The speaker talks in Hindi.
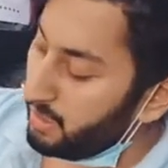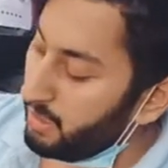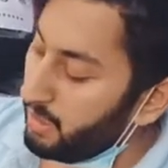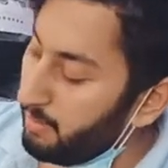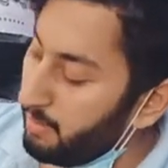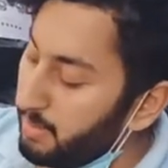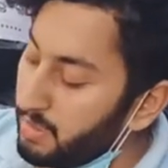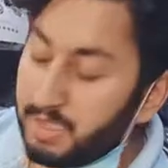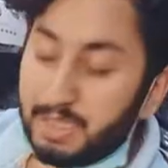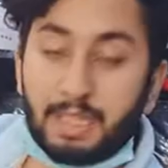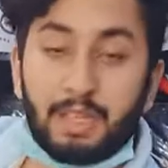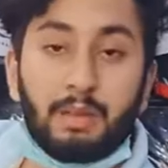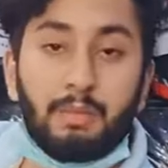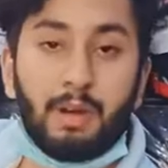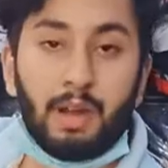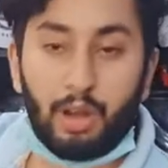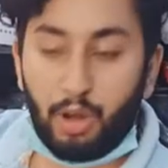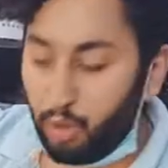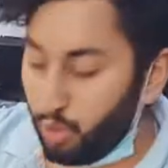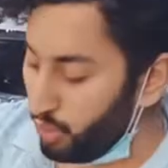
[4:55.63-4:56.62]
के अंदर जिससे
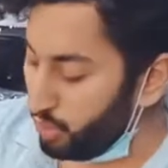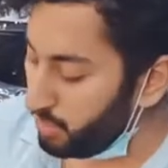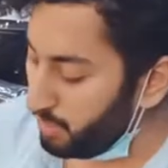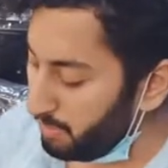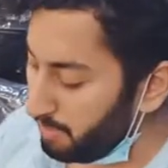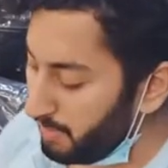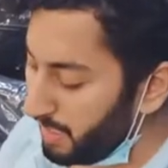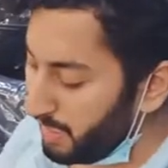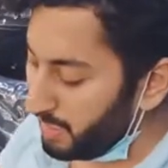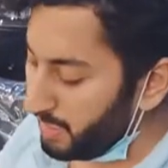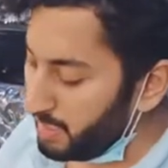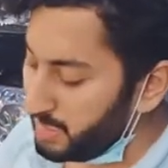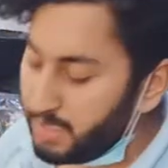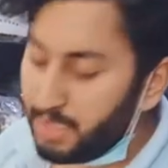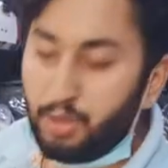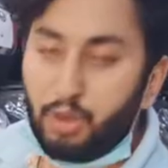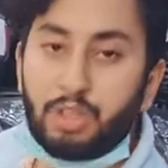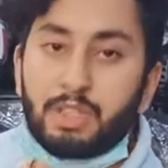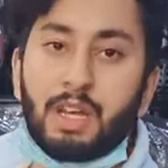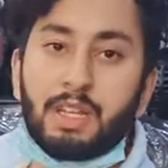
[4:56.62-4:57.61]
मान लो मैगनेट
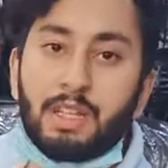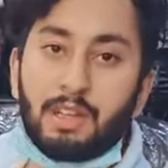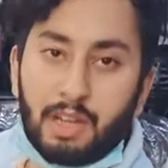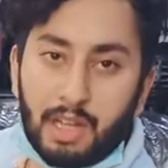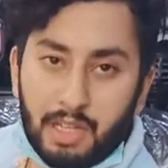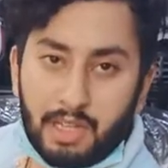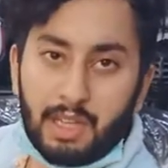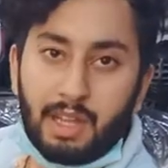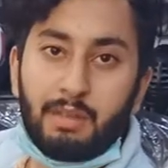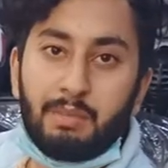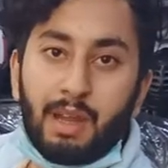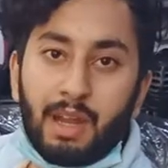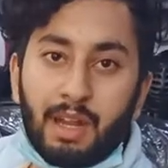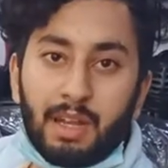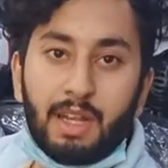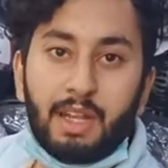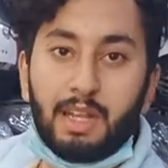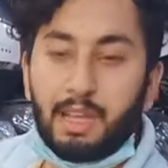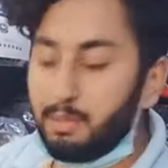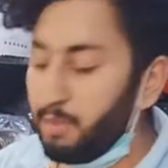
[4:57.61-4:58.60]
से कोई ज़्यादा करते हैं कि
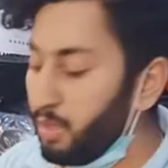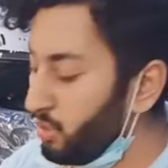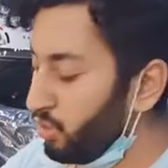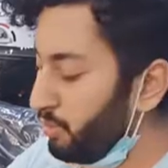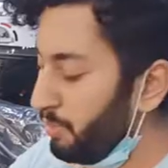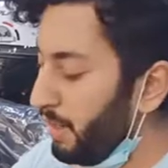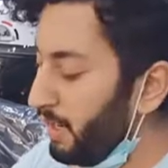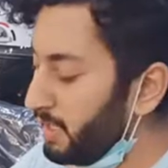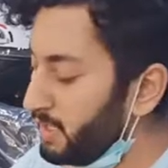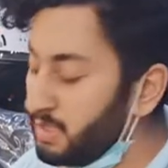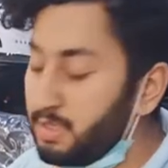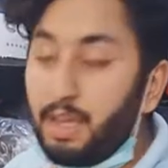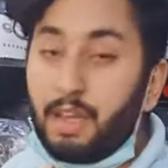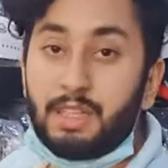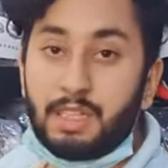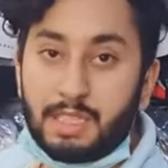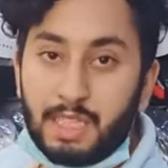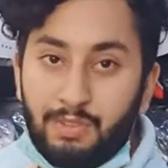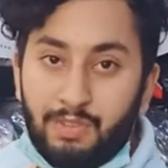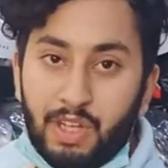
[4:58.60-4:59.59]
मैगनेट नहीं हमारे को बेल्ट
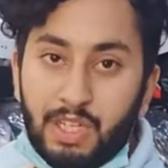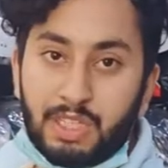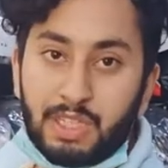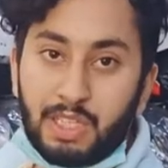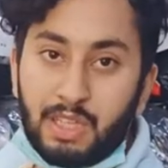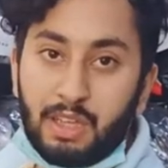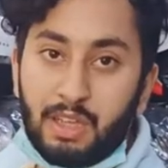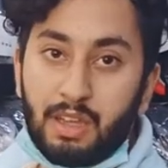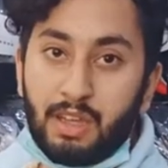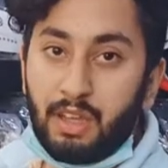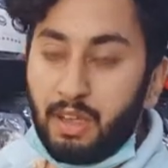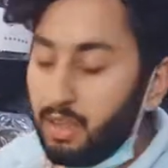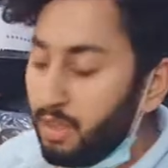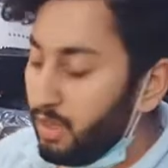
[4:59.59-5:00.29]
ज़्यादा सेफ्टी चाहिए